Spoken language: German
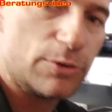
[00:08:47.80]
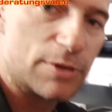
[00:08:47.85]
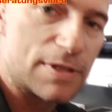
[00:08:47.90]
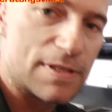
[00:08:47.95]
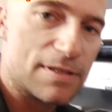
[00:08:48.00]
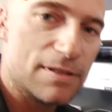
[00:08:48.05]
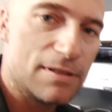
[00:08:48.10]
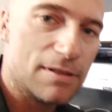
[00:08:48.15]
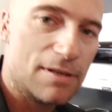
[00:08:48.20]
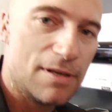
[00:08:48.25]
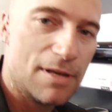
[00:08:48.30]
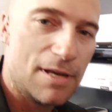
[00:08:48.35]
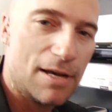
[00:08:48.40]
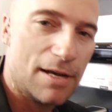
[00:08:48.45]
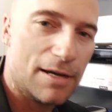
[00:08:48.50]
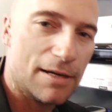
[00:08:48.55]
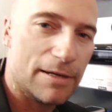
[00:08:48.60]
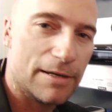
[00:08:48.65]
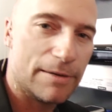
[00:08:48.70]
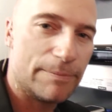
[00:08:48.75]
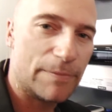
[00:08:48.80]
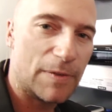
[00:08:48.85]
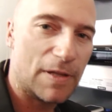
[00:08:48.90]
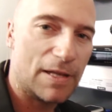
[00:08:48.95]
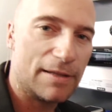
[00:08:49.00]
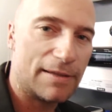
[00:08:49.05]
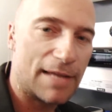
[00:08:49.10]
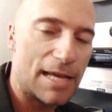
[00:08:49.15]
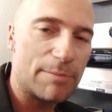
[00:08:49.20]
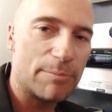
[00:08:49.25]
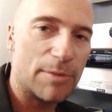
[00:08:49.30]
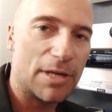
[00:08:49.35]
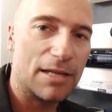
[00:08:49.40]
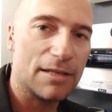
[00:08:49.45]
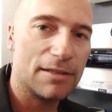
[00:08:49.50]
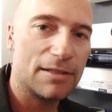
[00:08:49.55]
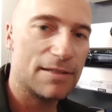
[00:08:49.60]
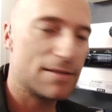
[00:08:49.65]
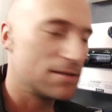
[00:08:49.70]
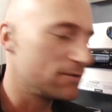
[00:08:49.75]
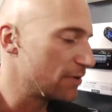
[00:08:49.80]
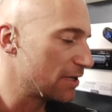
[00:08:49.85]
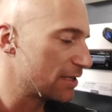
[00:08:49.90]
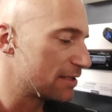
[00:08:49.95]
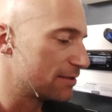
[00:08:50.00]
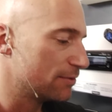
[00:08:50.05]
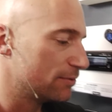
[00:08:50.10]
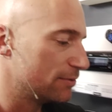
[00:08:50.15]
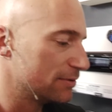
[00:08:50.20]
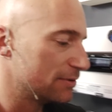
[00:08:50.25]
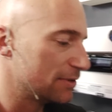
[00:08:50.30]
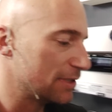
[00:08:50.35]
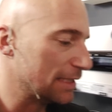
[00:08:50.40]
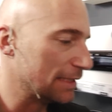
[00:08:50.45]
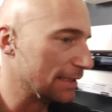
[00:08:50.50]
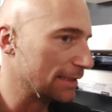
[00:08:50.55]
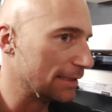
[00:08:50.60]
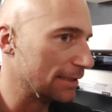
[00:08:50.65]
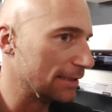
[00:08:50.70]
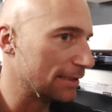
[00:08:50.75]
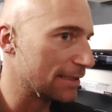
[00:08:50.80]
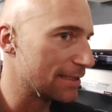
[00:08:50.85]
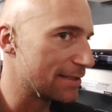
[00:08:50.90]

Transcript: nutzen. Ähm, denkt mal an die Situation äh,